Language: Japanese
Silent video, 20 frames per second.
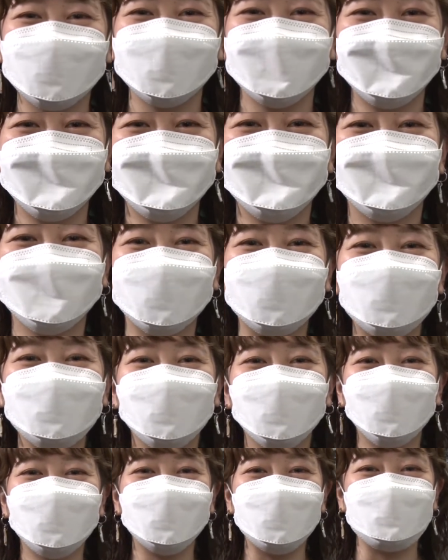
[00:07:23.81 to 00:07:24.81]
す私
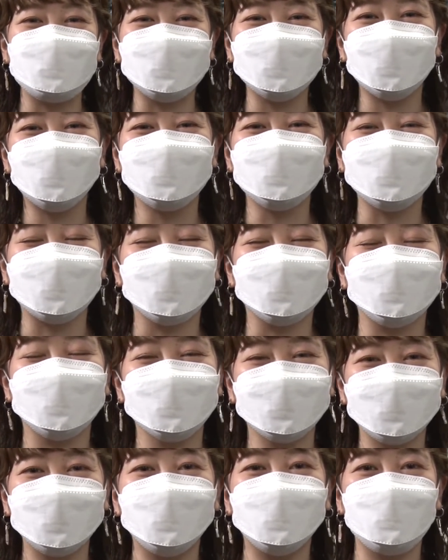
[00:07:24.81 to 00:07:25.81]
もめっちゃ楽しかった
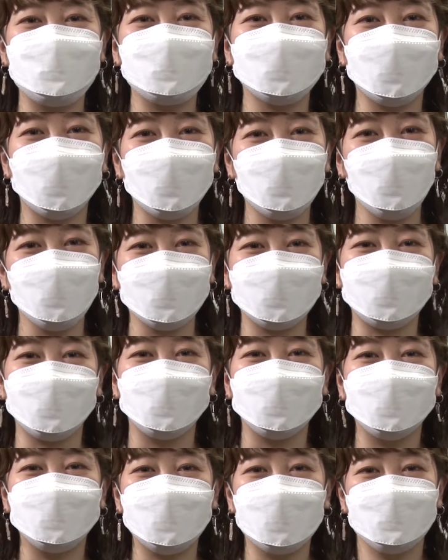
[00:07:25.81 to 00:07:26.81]
んでまたこう機
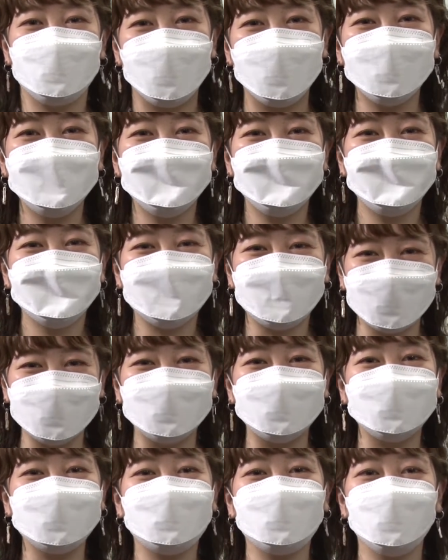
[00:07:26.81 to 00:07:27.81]
会があればぜ
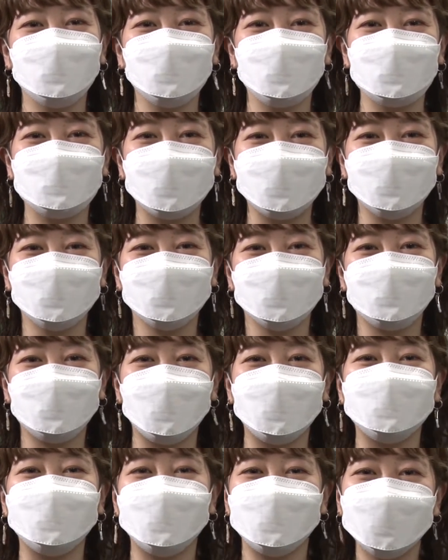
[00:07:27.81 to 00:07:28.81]
ひこういう場に呼んでも
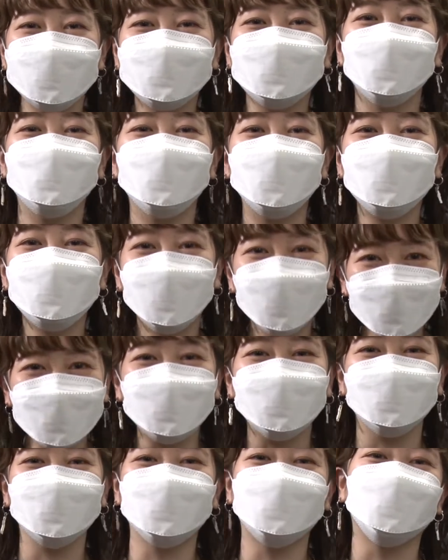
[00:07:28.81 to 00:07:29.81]
らいたいなって思えるほ
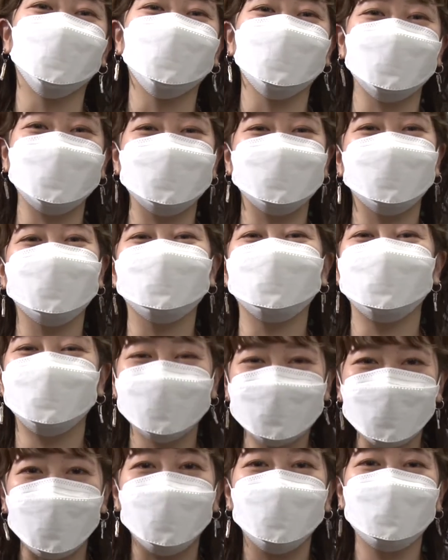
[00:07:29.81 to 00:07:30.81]
どすごくいい経験で
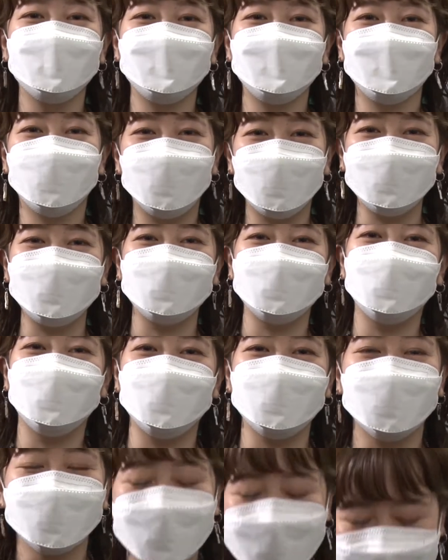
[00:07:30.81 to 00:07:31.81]
したはいあ
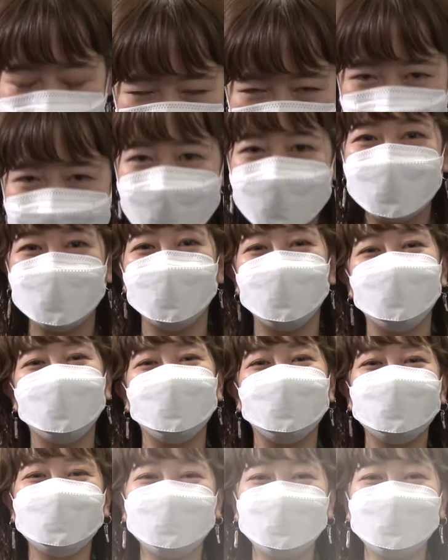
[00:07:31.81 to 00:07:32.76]
りがとうございました